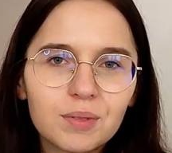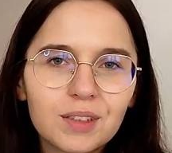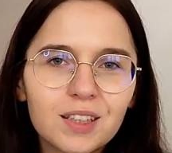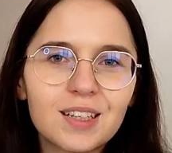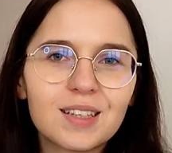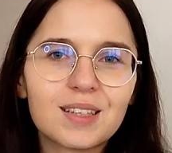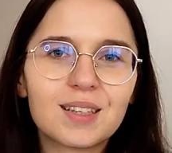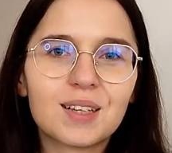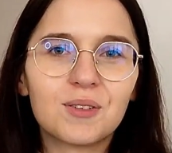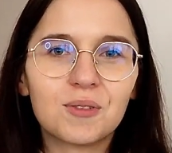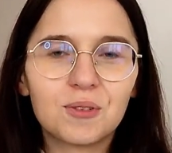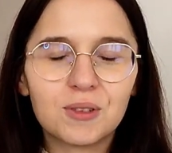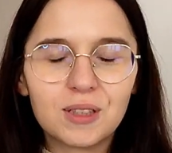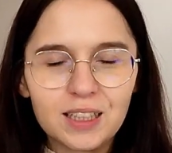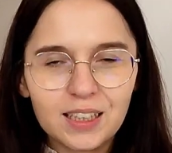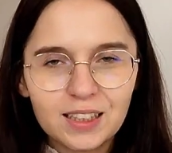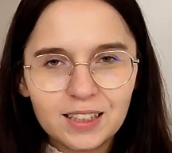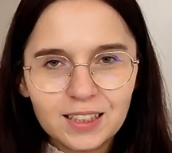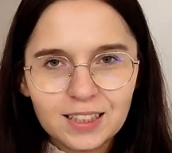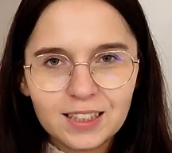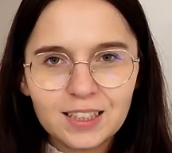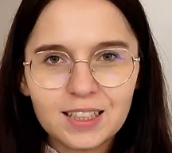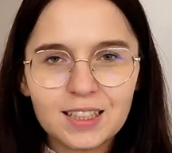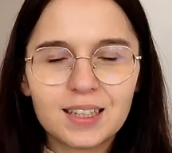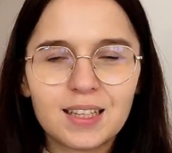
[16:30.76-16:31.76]
mnie, za
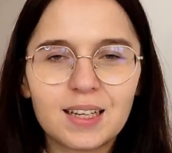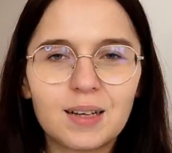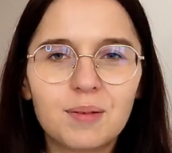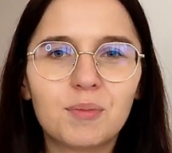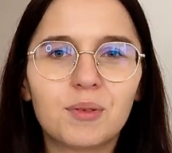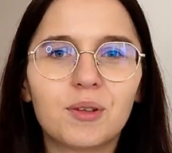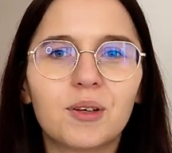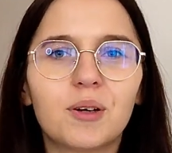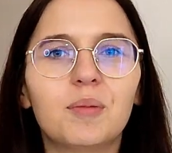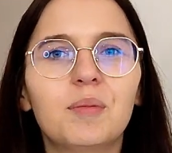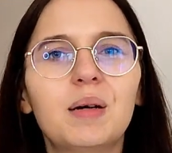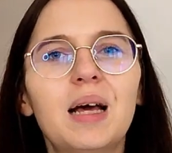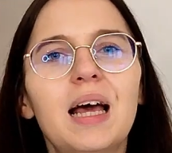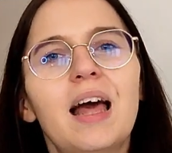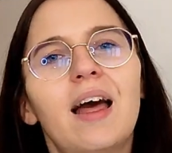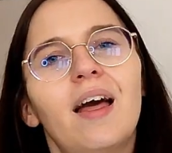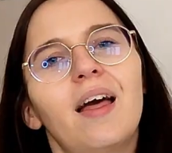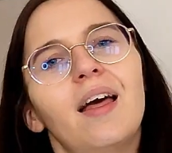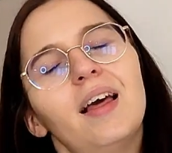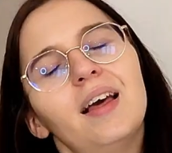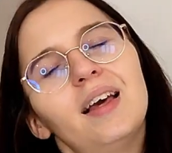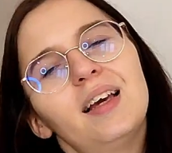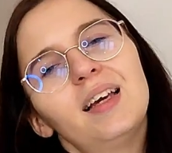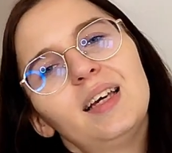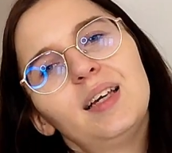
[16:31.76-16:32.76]
uczenie się ze mną.
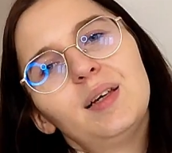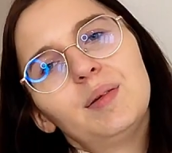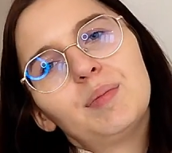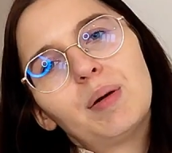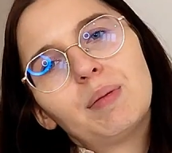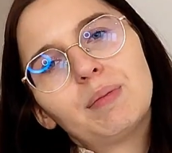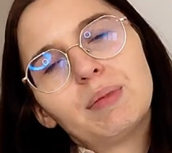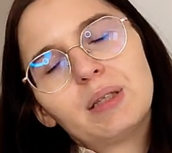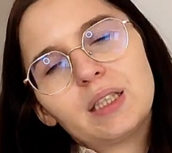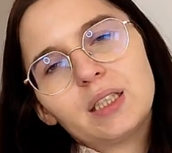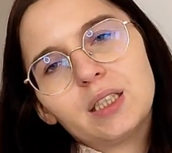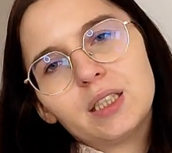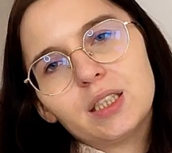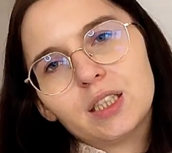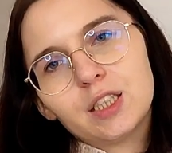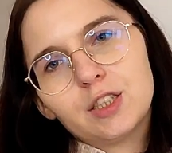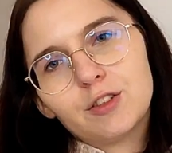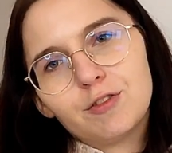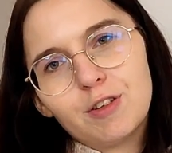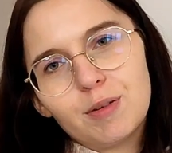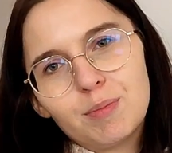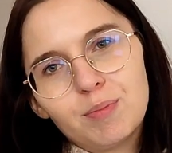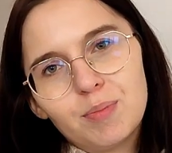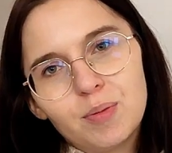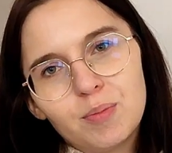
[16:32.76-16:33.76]
I mam nadzieję, że
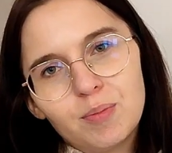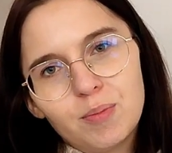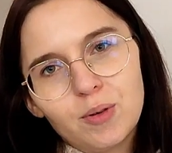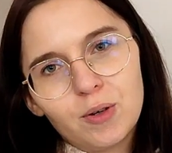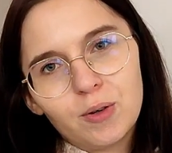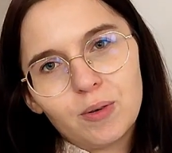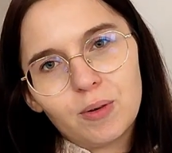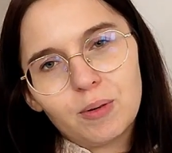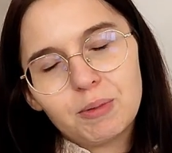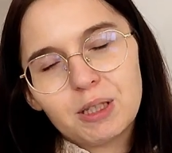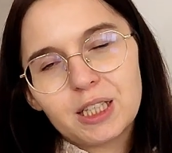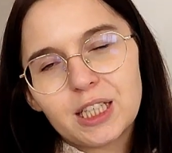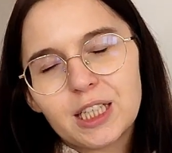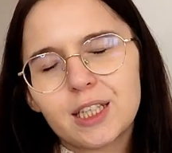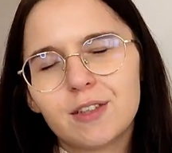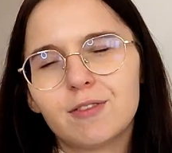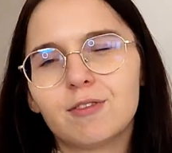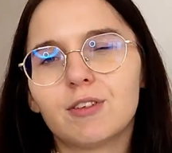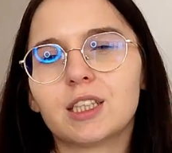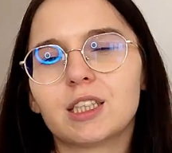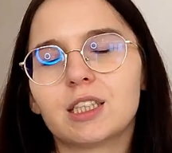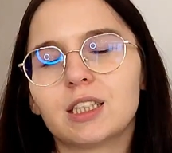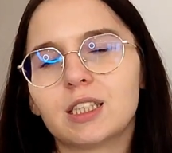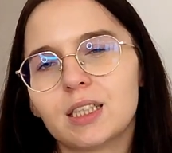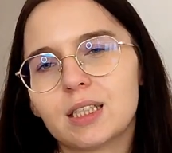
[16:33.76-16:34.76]
Wam pomogłam. Jeśli
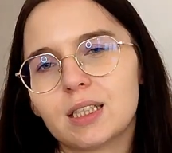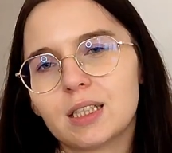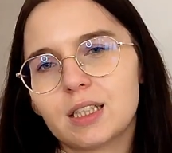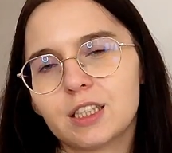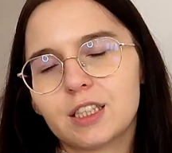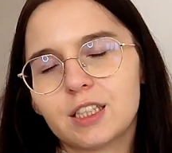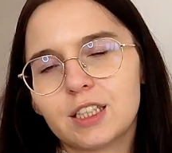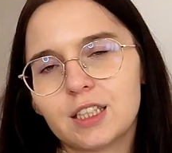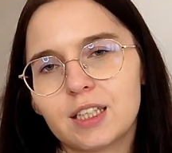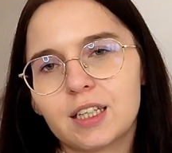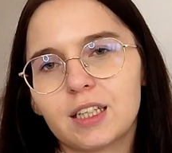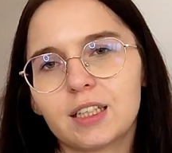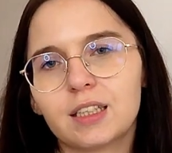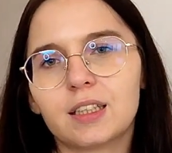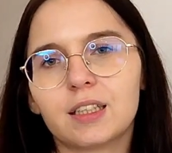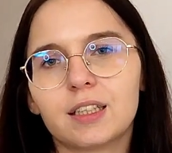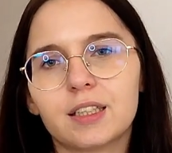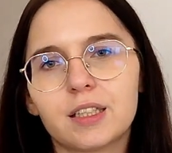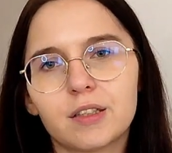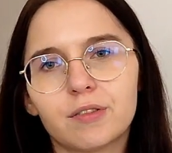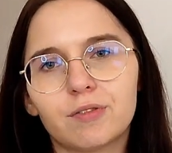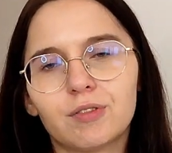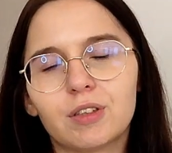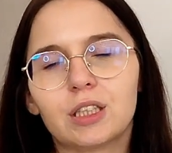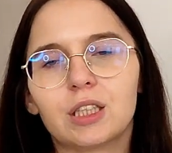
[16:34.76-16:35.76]
właśnie jesteście
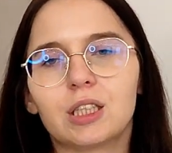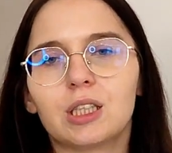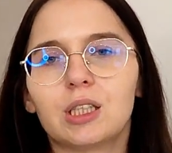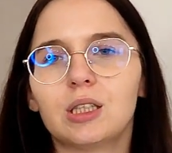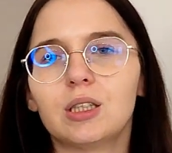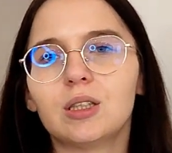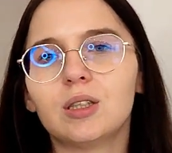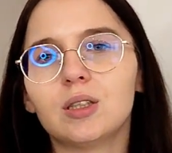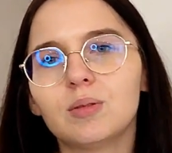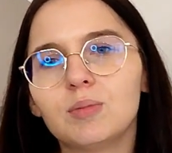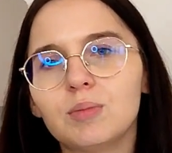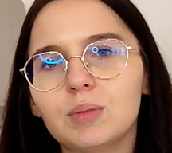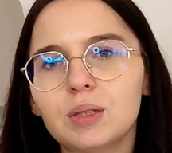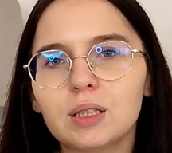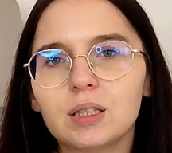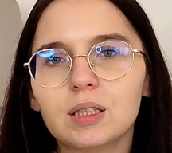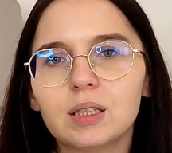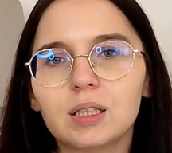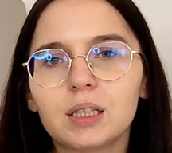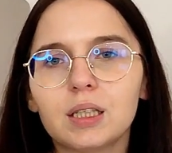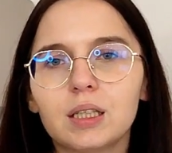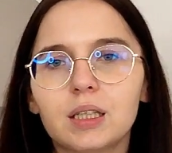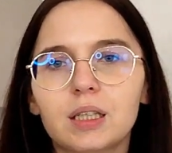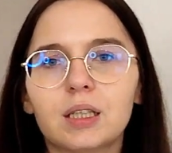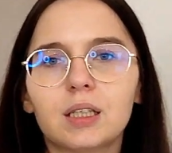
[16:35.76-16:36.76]
zainteresowani
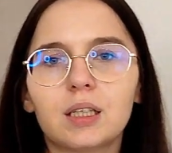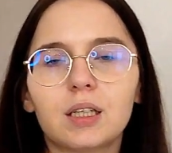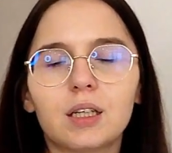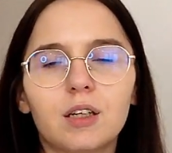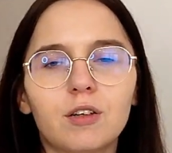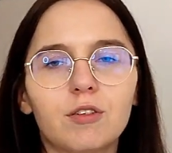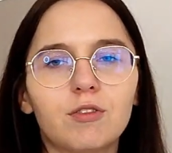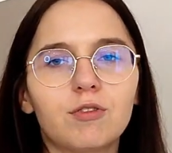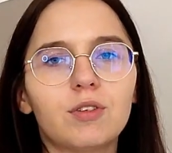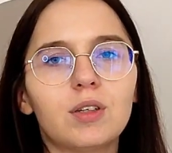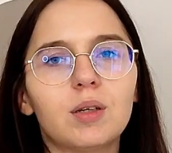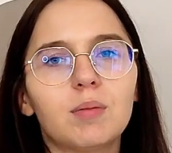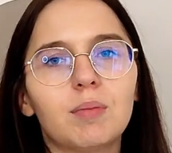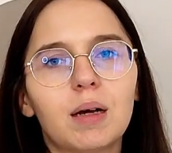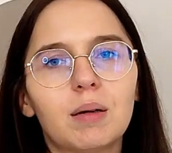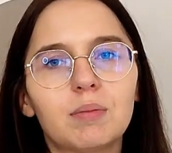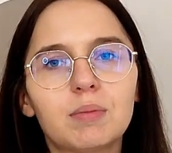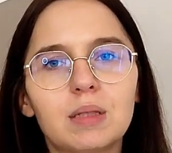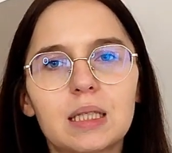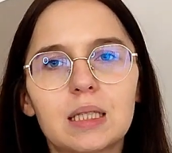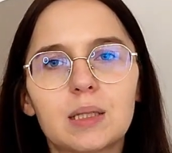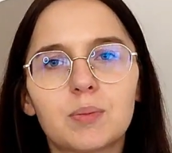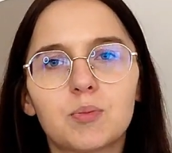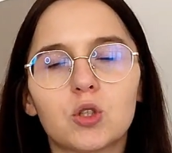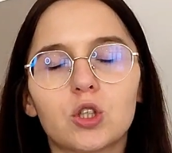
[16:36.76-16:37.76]
innymi e,
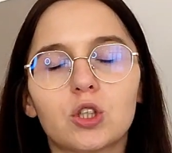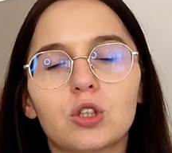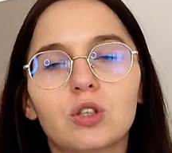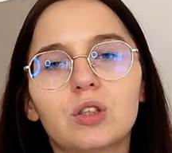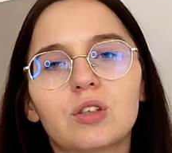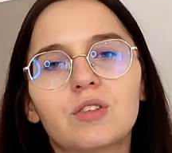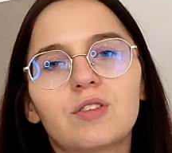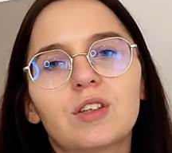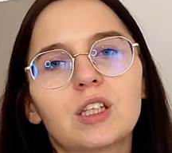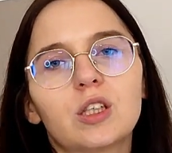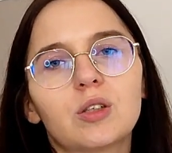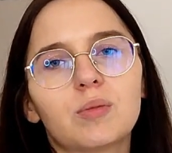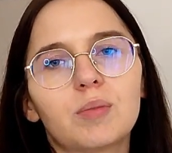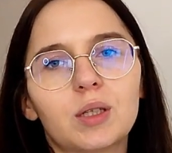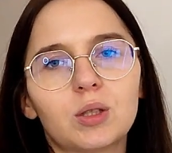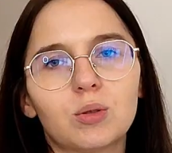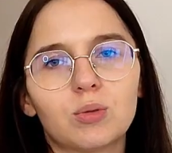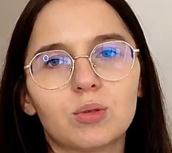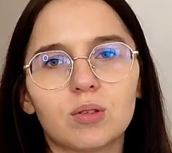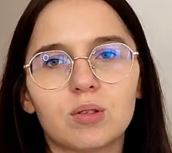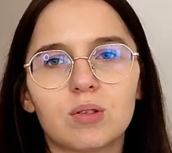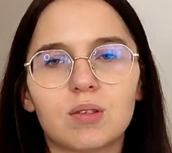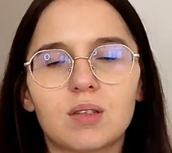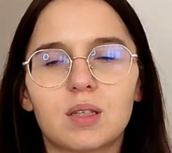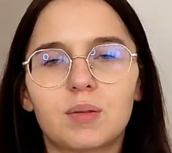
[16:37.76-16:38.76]
filmami z przygotowań do
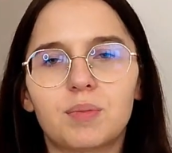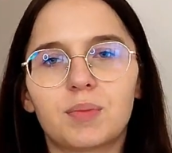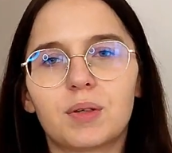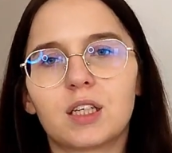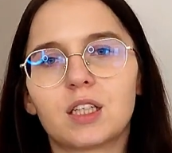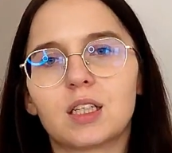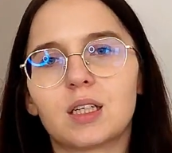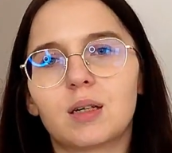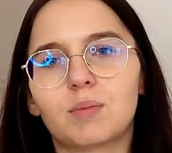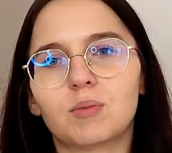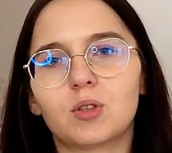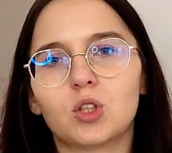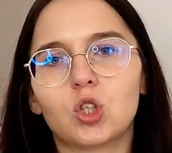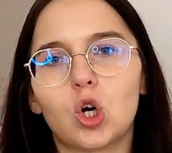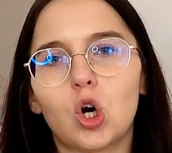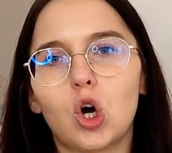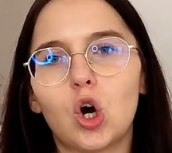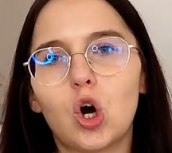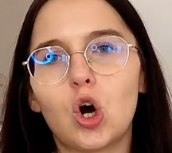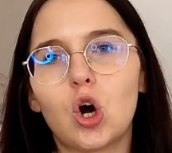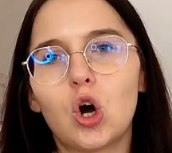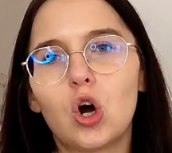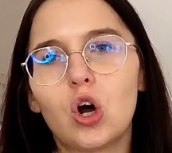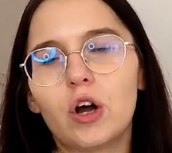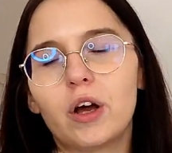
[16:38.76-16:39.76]
matury, to zapraszam
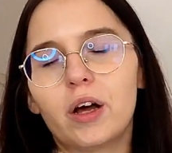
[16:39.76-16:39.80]
do